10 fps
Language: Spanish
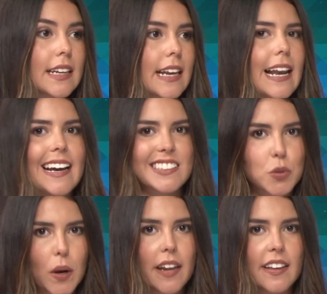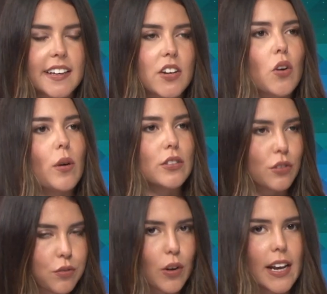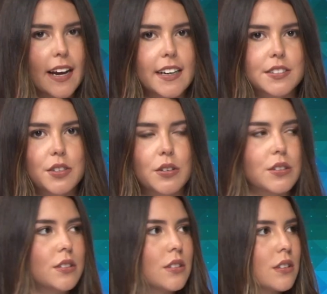en el actuar del hijo cuando fue la agresión.